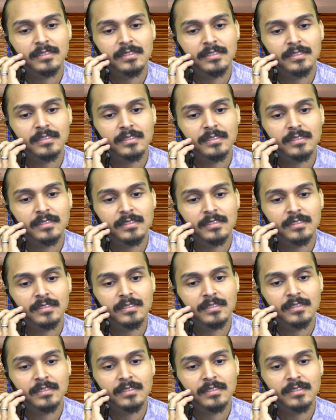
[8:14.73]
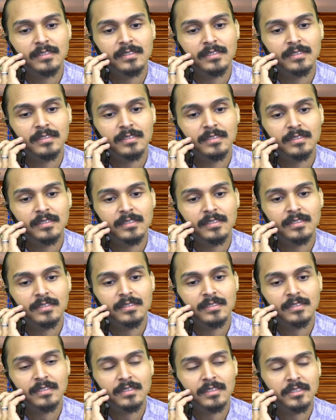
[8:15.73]
داخل علي عرض بهذا الشكل بدون
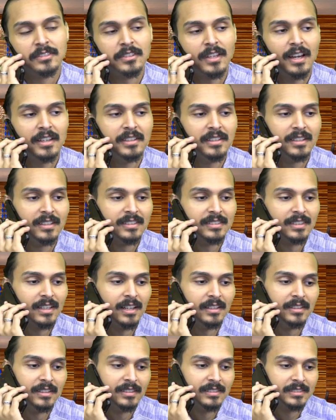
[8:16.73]
اسلوب قله صادق صادق